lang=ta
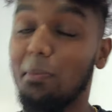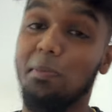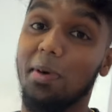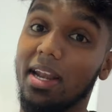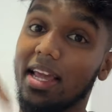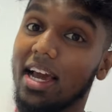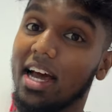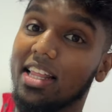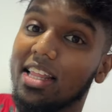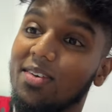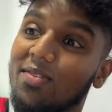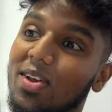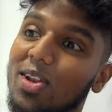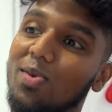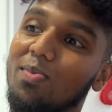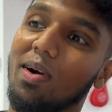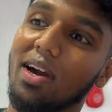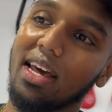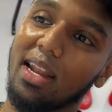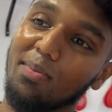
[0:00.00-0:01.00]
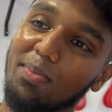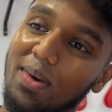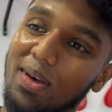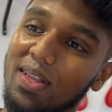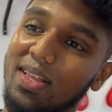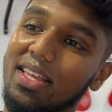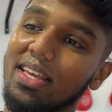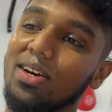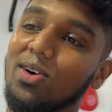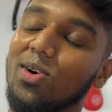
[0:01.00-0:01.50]
அப்போ நீங்க அந்த வீடியோ பார்க்குறப்ப
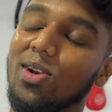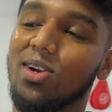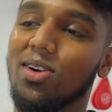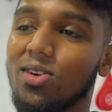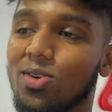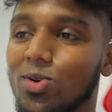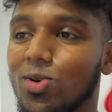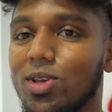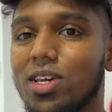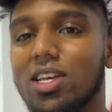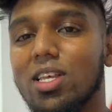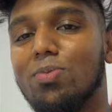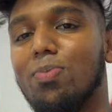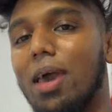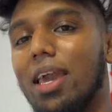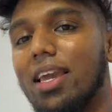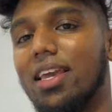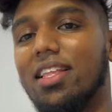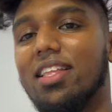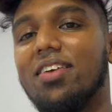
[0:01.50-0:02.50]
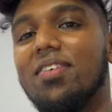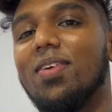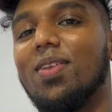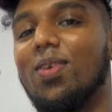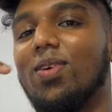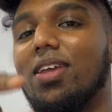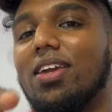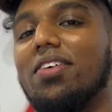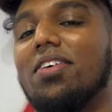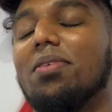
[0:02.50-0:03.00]
வந்து ஒரு டூ இயர்ஸ் பேக் இந்த
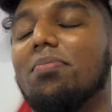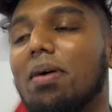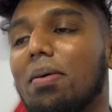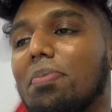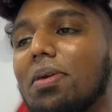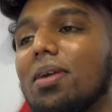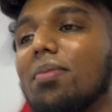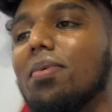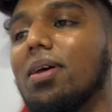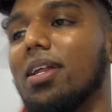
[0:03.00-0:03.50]
வீடியோ நீங்க வந்து பாப்பீங்க